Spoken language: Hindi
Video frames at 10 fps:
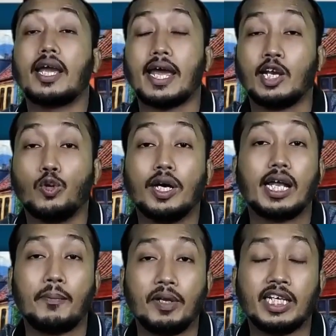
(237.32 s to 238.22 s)
हैं और ये
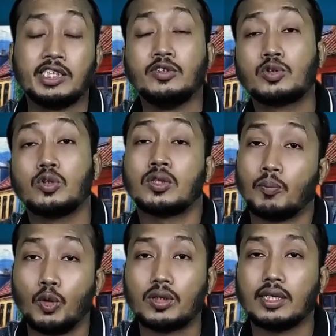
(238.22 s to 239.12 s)
एंड्रॉयड एप्लीकेशन
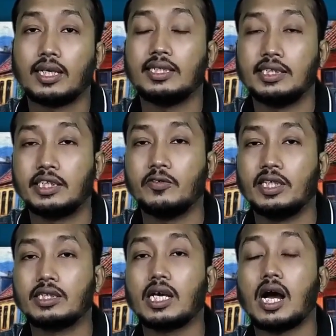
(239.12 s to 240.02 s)
को सपोर्ट करता है
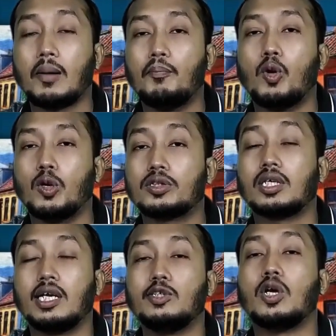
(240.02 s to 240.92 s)
जिसकी वजह से आप
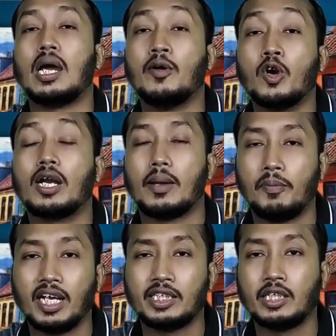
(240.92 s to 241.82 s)
बहुत सारे जो
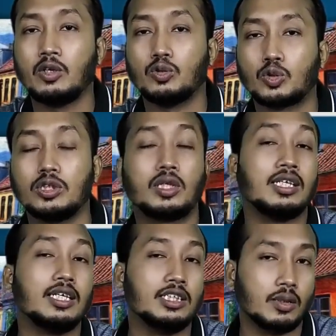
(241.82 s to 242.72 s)
एंड्रॉयड एप्लीकेशन है उसको
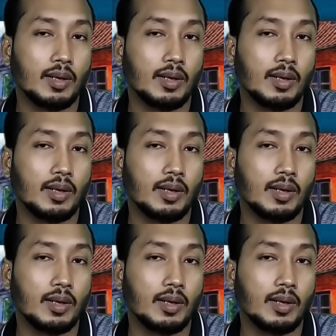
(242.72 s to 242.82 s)
इसके अंदर